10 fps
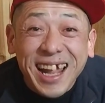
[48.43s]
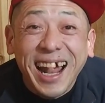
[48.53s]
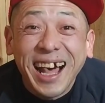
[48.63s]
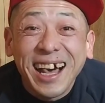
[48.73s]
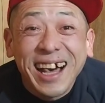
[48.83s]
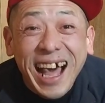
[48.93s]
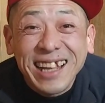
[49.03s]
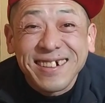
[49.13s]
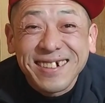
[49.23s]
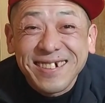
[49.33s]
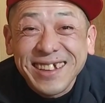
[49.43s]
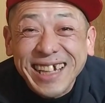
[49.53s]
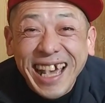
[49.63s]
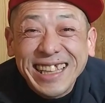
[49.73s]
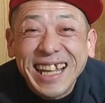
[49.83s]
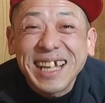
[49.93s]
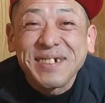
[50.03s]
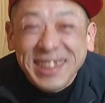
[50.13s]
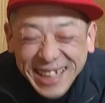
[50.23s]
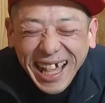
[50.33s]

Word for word: なら、あの、ご理解いただけます